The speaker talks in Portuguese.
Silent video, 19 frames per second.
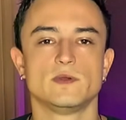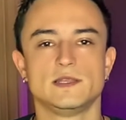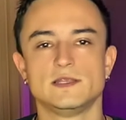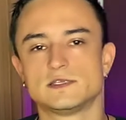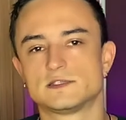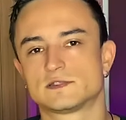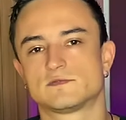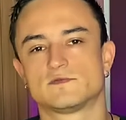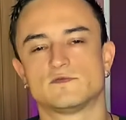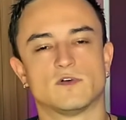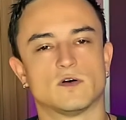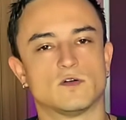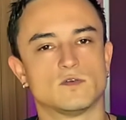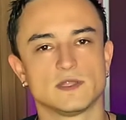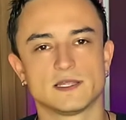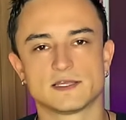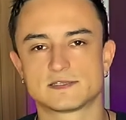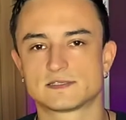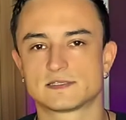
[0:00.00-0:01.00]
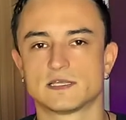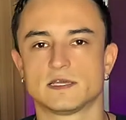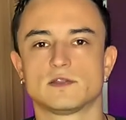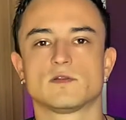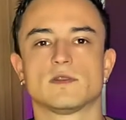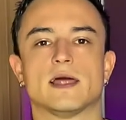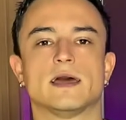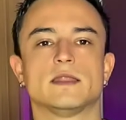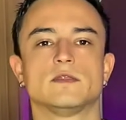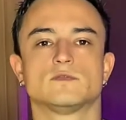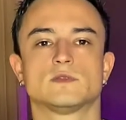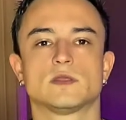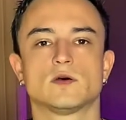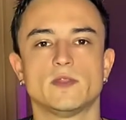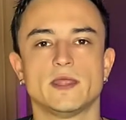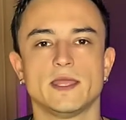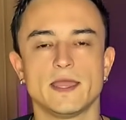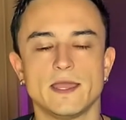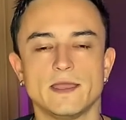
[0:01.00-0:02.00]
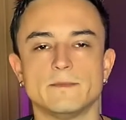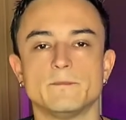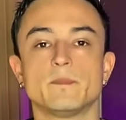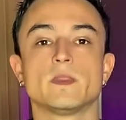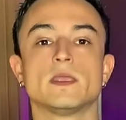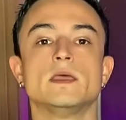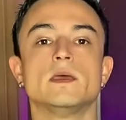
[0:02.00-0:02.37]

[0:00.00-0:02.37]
eles vão lançando lá e não estão nem aí.